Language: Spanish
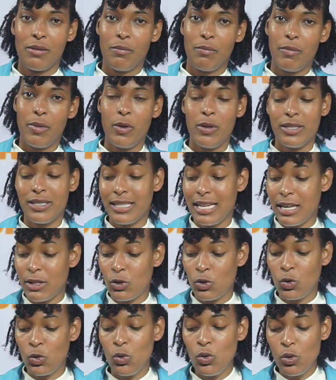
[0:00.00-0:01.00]
pero es que
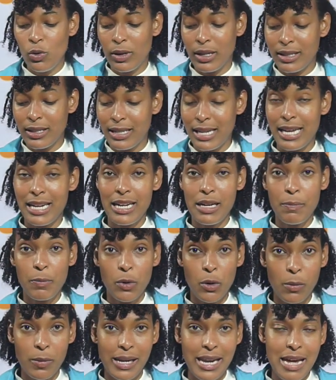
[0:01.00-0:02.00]
tú tienes el
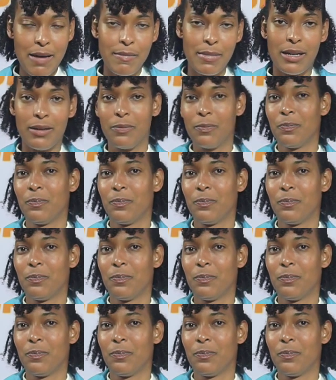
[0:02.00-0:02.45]
problema,